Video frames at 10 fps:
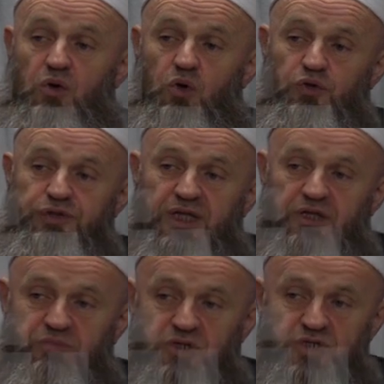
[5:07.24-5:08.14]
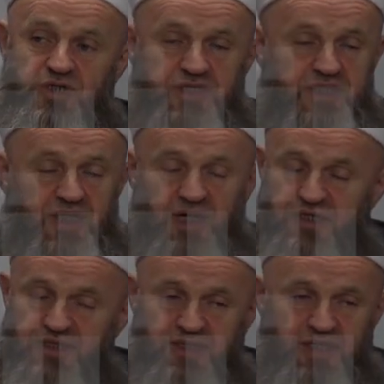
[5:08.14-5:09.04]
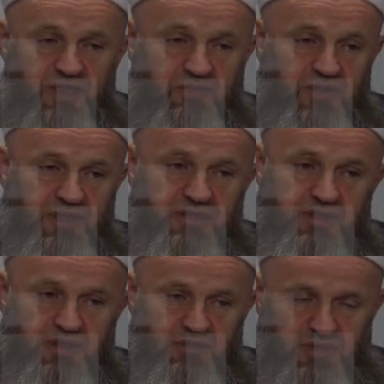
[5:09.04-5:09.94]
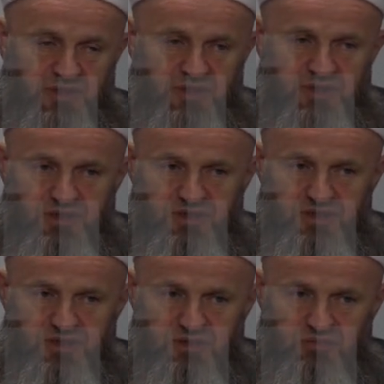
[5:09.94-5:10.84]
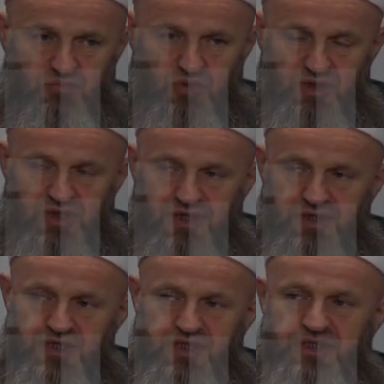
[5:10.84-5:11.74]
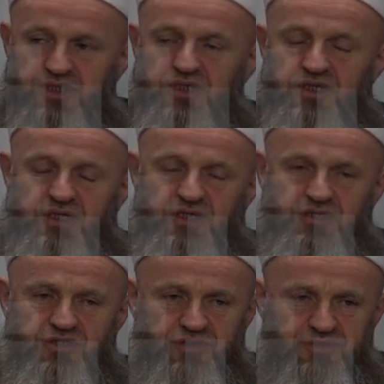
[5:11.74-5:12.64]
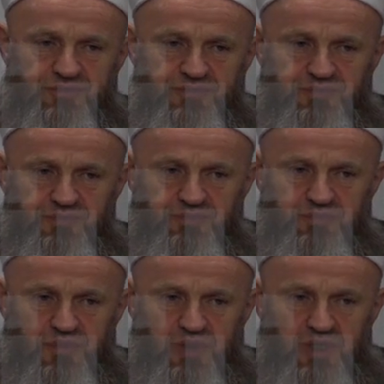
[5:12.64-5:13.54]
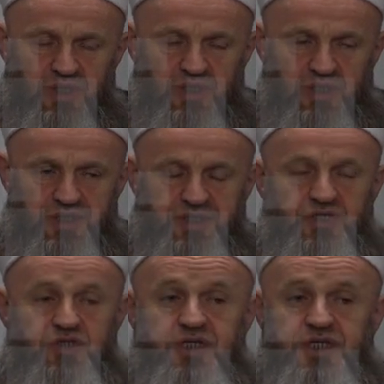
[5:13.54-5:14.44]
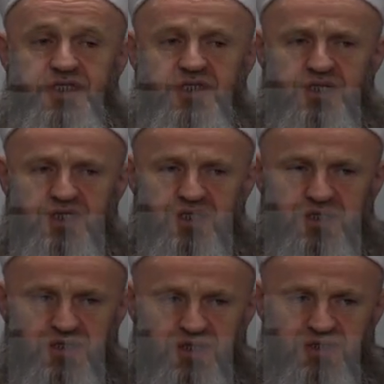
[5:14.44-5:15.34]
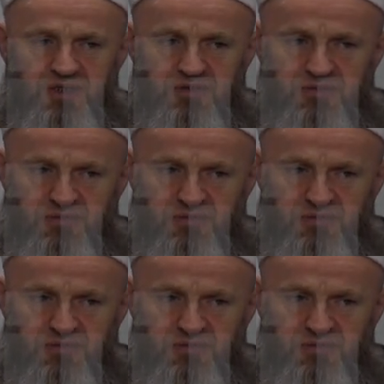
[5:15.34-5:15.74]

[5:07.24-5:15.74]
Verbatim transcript: Ondan başkasına asla ibadet edemezsiniz. Bu Allah'ın kesin kararıdır. İkinci kesin kararı nedir?